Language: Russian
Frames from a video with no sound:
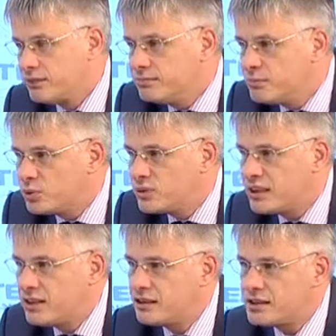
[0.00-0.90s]
ну,
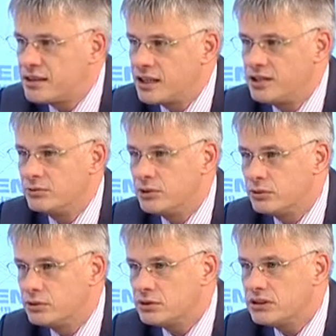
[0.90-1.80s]
какие-то значимые
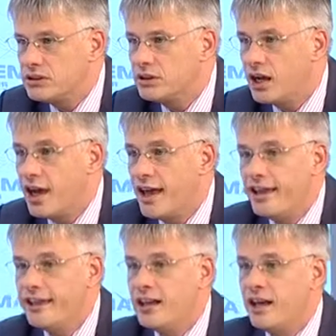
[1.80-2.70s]
Сохранить должности. здоровье да.
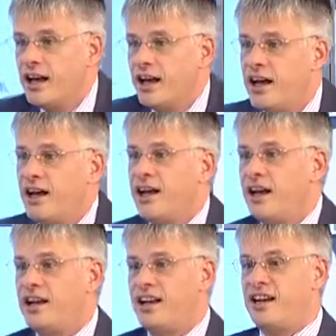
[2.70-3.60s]
родителей и, а, это...
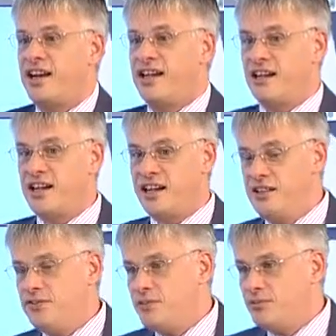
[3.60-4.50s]
А, а, а, а
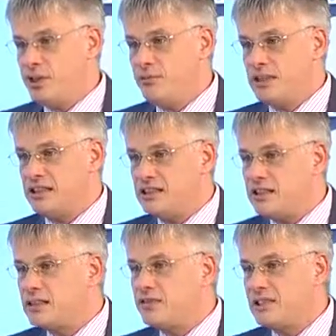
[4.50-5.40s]
они все время
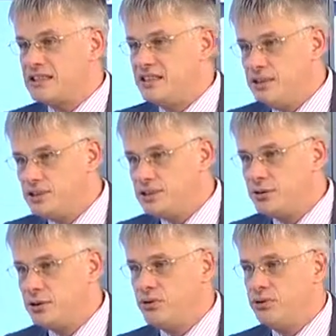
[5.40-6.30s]
где-то в
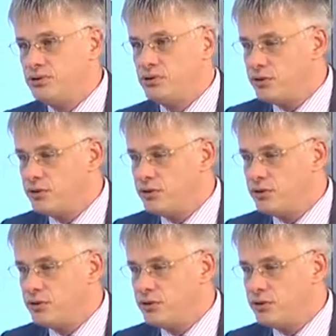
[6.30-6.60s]
разъезде, у них все